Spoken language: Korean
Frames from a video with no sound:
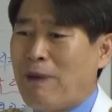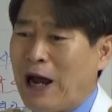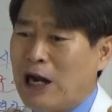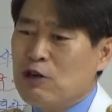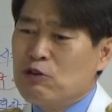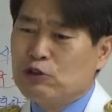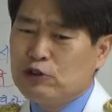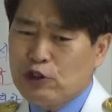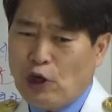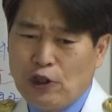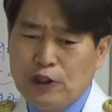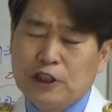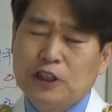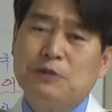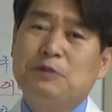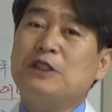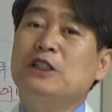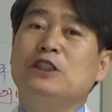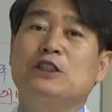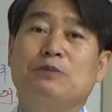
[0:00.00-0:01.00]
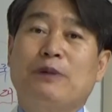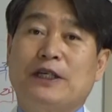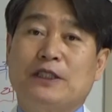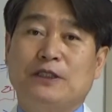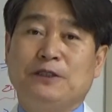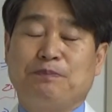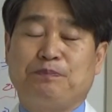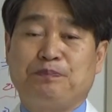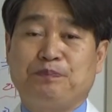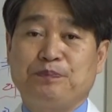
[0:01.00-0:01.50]
발로 열심히
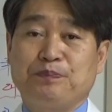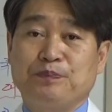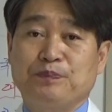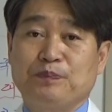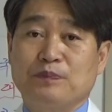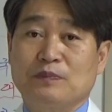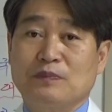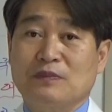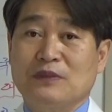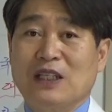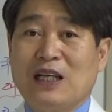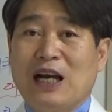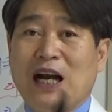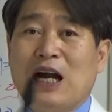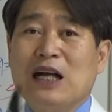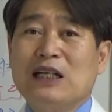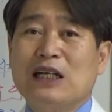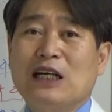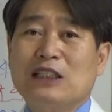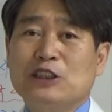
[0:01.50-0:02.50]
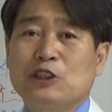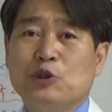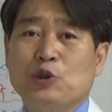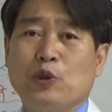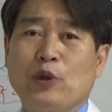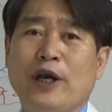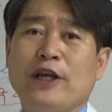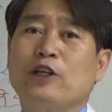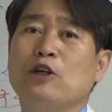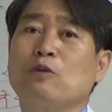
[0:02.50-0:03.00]
뛰지만은 한
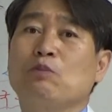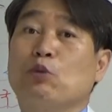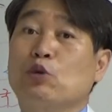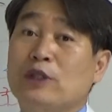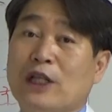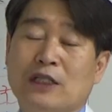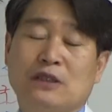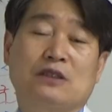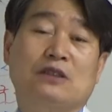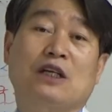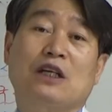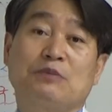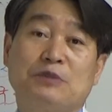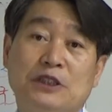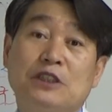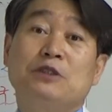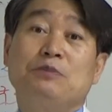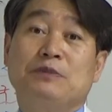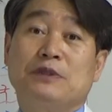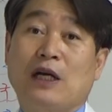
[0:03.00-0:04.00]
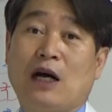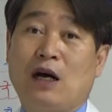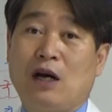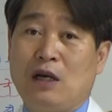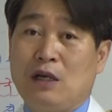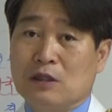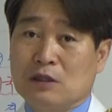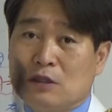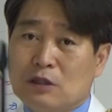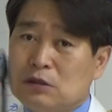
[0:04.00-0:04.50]
가지도 해결 못하는 사람이 있습니다.
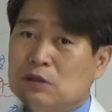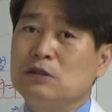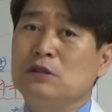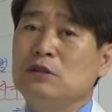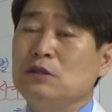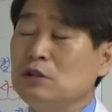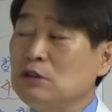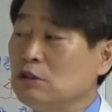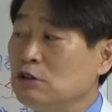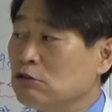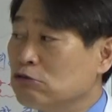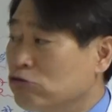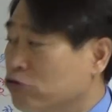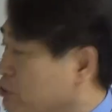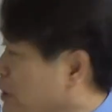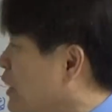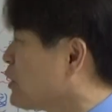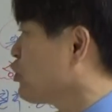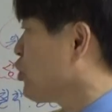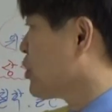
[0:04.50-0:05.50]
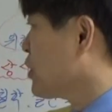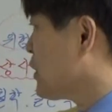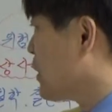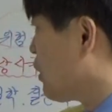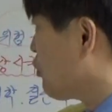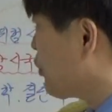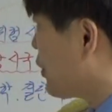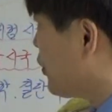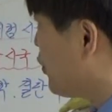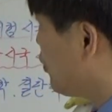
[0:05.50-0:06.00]
그것을
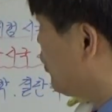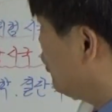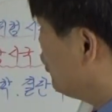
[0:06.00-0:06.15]
구상력이라고 해요.